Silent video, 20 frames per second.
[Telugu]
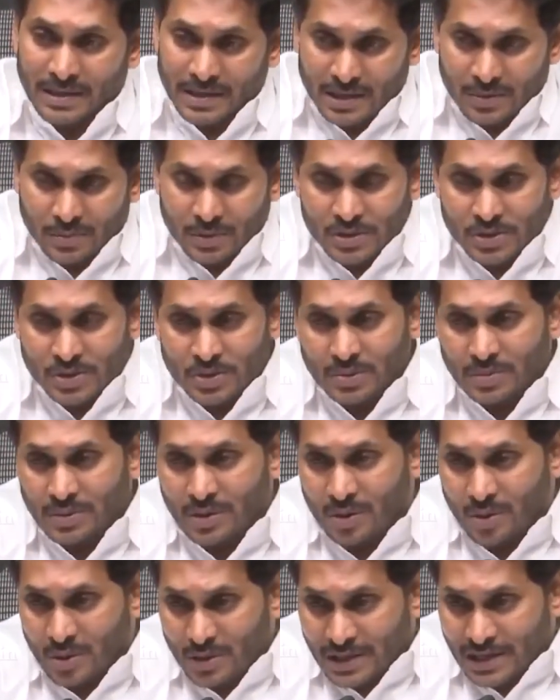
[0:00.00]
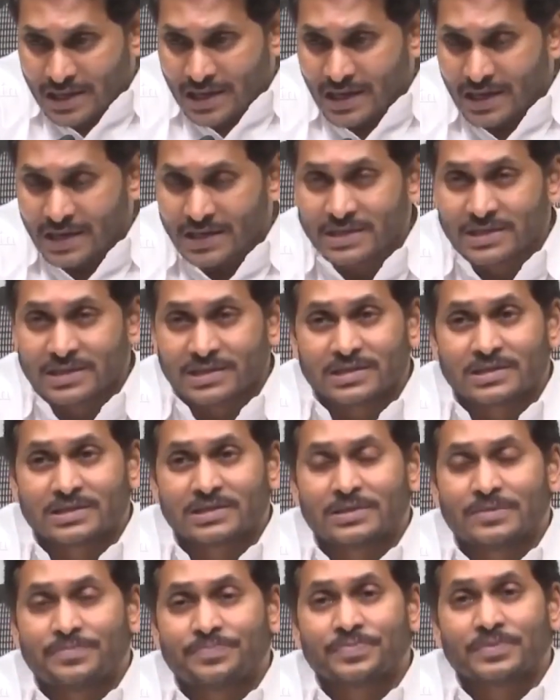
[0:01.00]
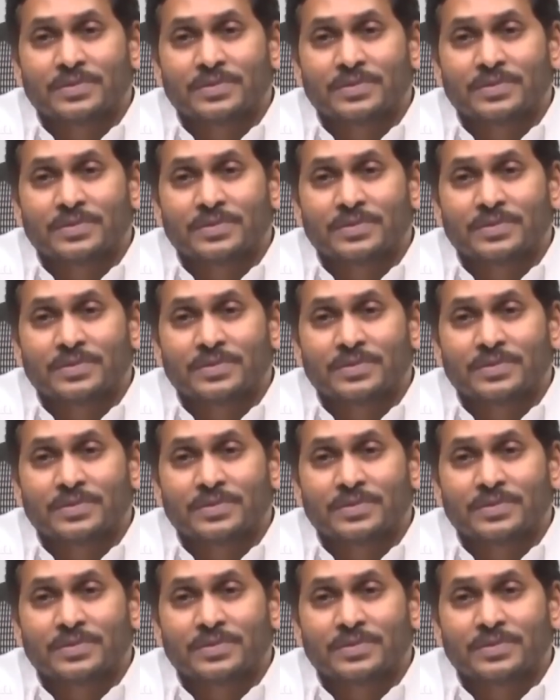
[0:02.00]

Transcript: ఐ రిక్వెస్ట్ ఆల్ ది కలెక్టర్స్